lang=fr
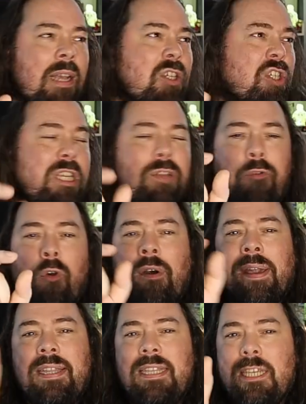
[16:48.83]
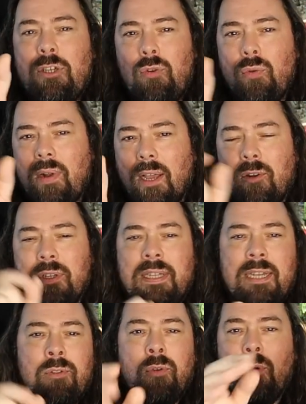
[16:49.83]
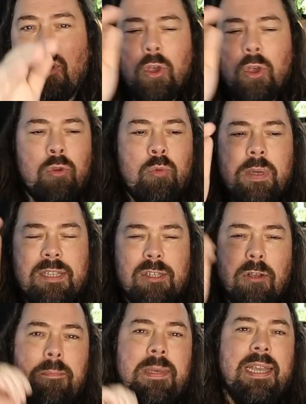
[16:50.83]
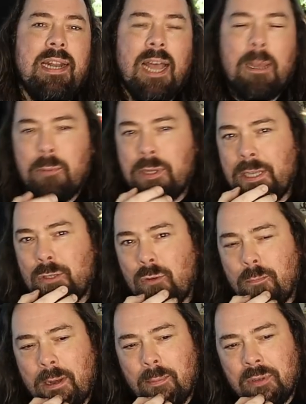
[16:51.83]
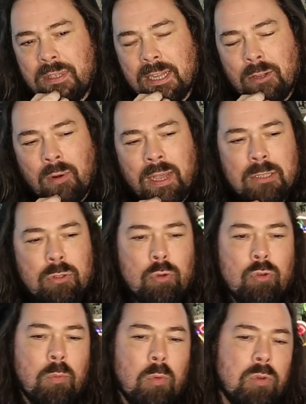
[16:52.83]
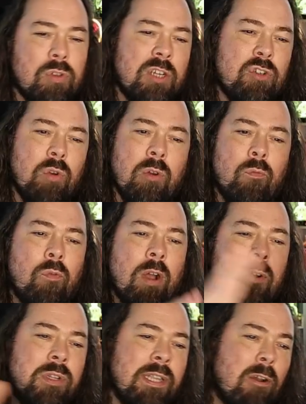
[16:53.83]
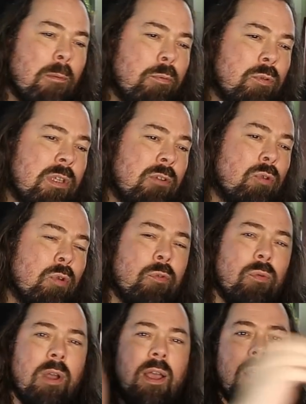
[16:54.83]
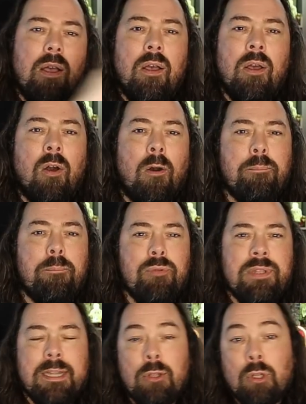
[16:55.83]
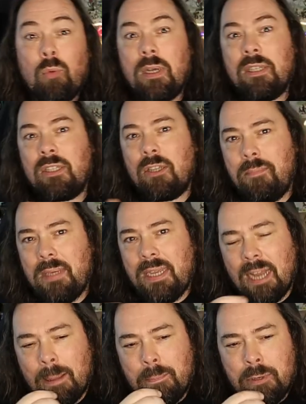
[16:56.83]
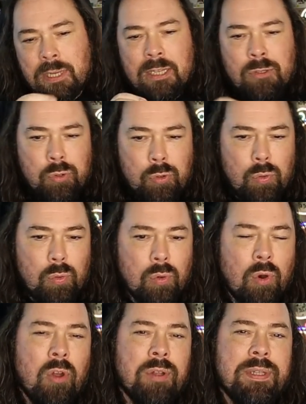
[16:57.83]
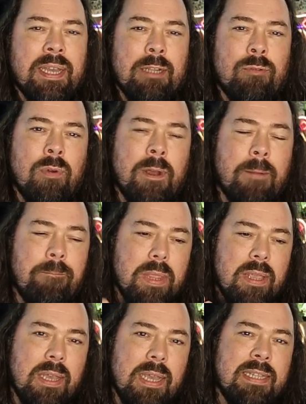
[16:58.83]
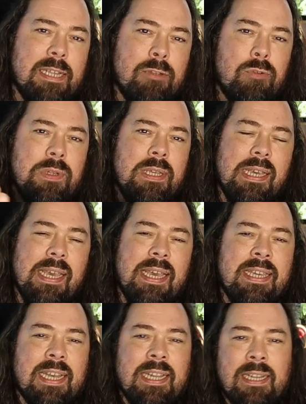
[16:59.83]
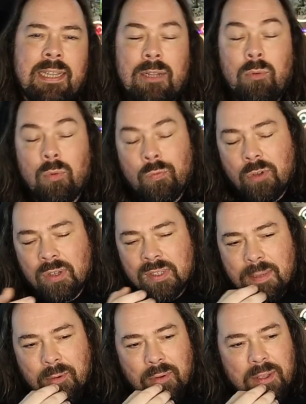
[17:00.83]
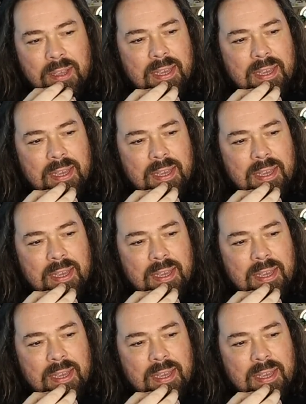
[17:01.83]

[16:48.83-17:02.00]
chiffre ridicule à côté de 800 000 abonnés supplémentaires dans le reste du monde, sachant qu'on voit à côté qu'en plus ils se font euh, amputer de 300 000 abonnés sur leur territoire, États-Unis et Canada, donc forcément